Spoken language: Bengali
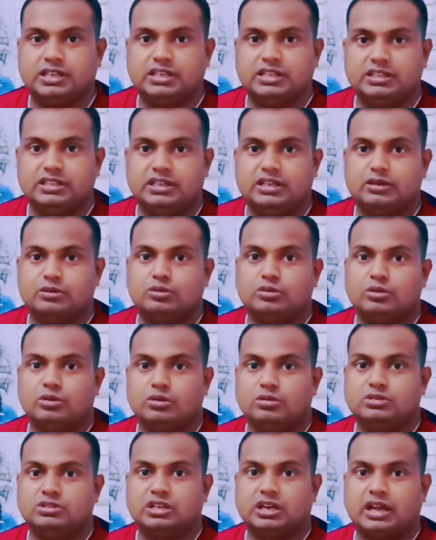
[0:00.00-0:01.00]
সেটি দিয়ে
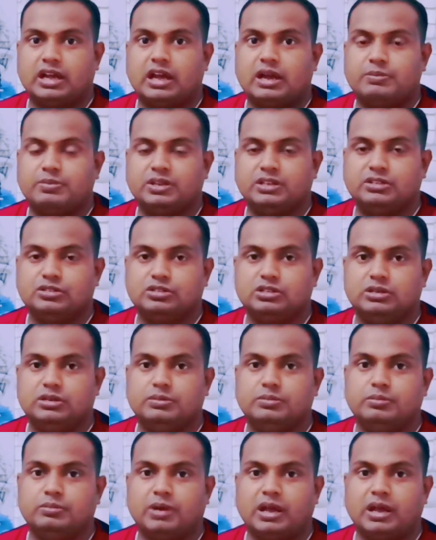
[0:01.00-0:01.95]
কোনো জায়গায় আপনি যদি